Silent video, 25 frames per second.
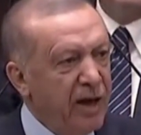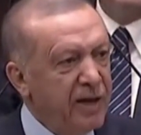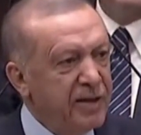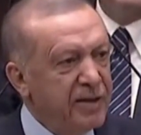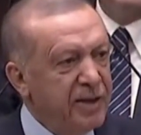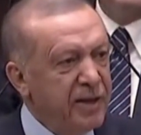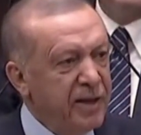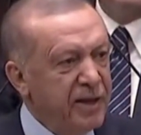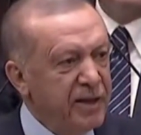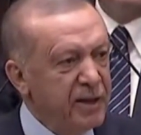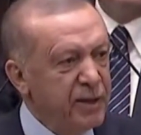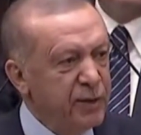
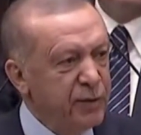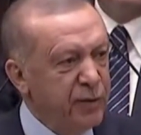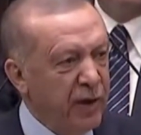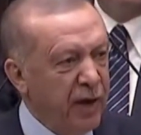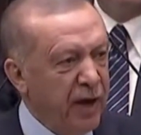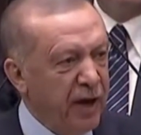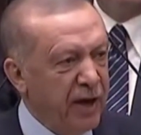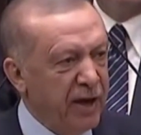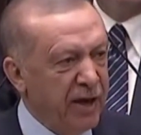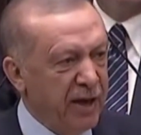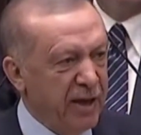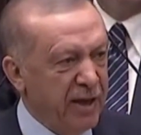Akdeniz
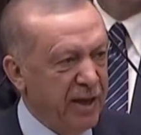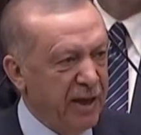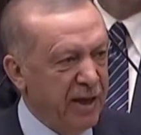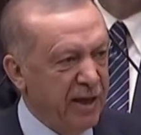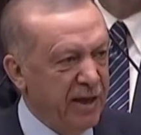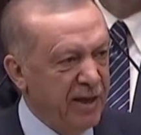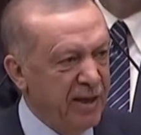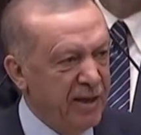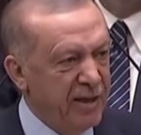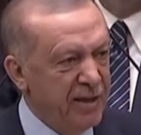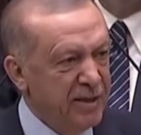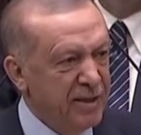ve
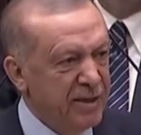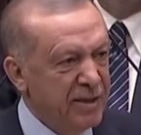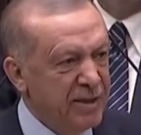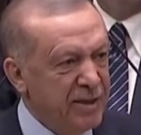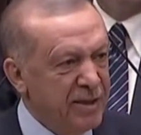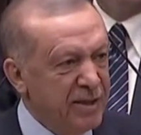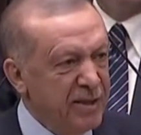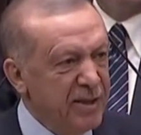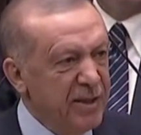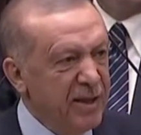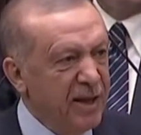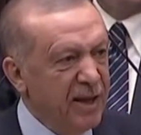Ege'de
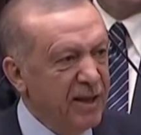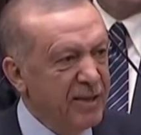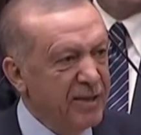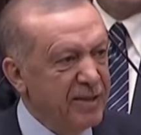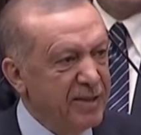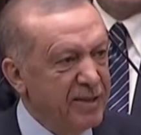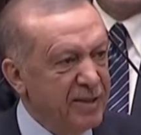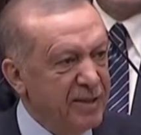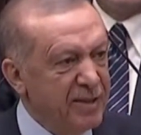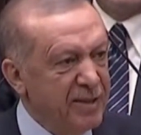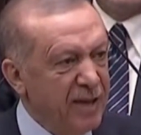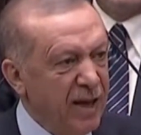sınır
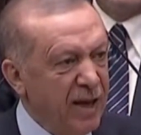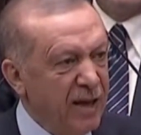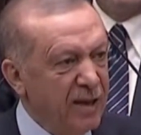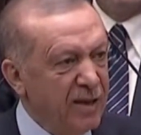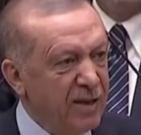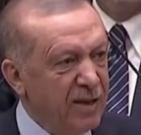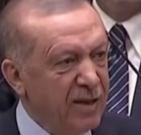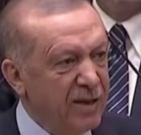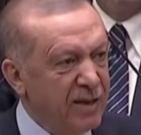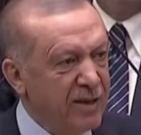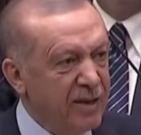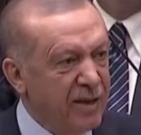
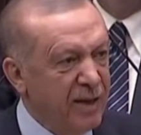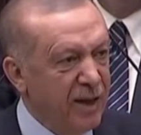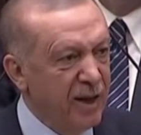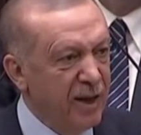hattından